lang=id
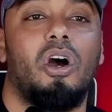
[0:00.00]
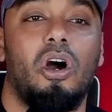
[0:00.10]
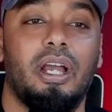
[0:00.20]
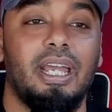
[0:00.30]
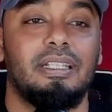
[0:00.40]

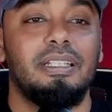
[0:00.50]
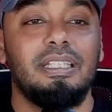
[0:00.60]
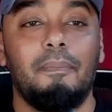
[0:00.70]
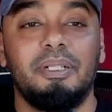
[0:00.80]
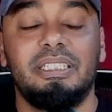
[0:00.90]
Oke,
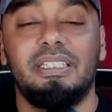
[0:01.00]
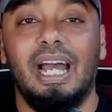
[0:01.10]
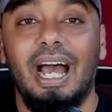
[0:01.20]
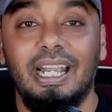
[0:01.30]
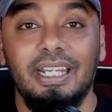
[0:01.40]
tentang Persija.
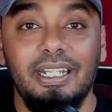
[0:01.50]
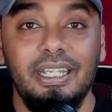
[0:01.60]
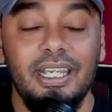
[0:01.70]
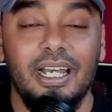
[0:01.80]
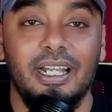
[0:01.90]
Hari
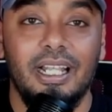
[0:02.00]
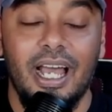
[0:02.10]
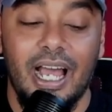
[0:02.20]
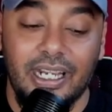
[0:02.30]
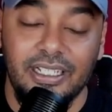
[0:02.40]
ini
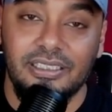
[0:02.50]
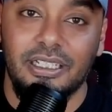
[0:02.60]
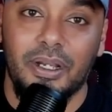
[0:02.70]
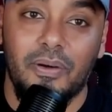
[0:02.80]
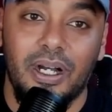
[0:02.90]
adalah hari
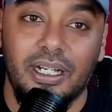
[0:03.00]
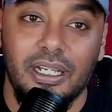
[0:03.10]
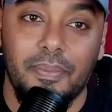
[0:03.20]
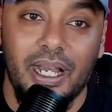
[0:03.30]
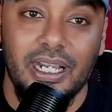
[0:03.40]
istimewa.
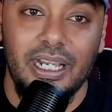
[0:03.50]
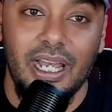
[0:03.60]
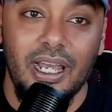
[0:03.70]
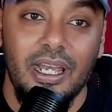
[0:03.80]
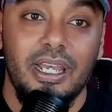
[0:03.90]
Kenapa?
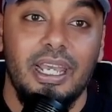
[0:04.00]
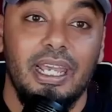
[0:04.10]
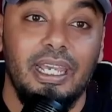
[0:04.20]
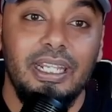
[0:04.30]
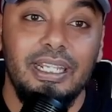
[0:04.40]
Karena
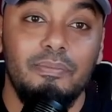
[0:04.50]
ini